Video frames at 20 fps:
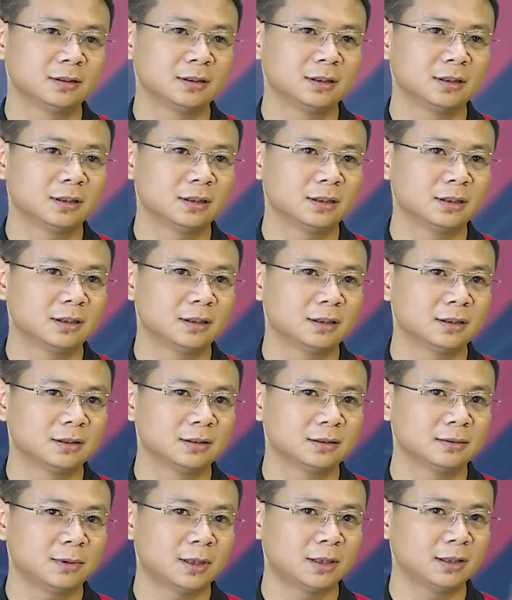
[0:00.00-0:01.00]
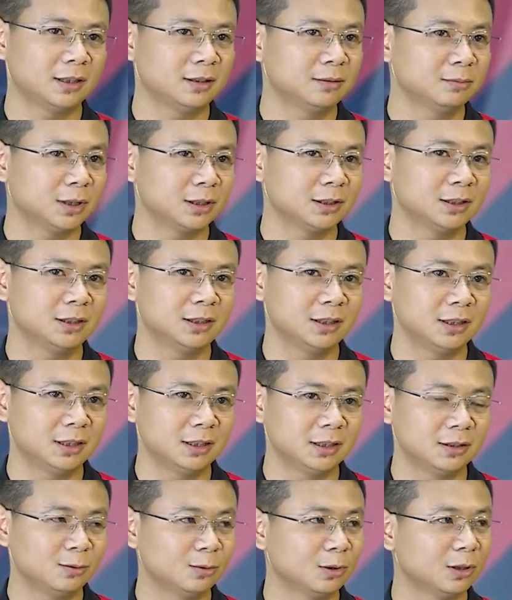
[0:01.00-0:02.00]
À, bản thân Man
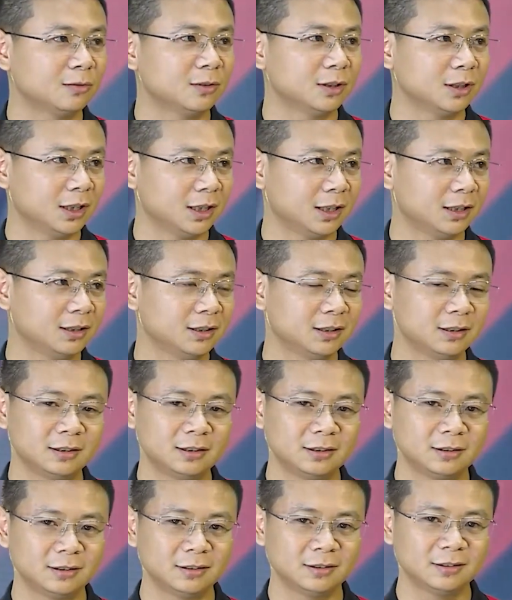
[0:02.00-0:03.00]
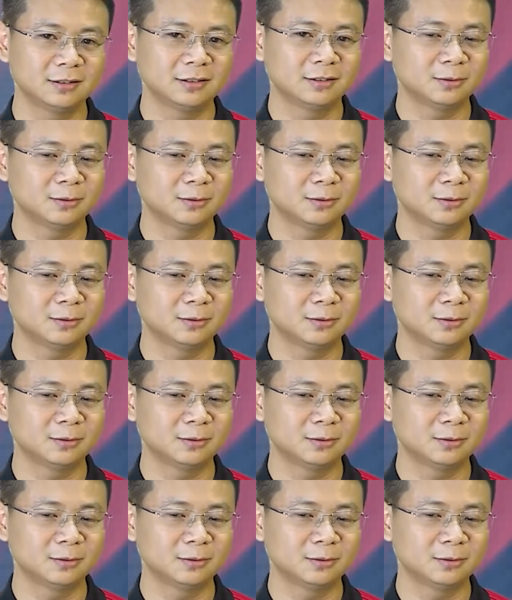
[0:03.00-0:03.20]
City cũng có vấn đề như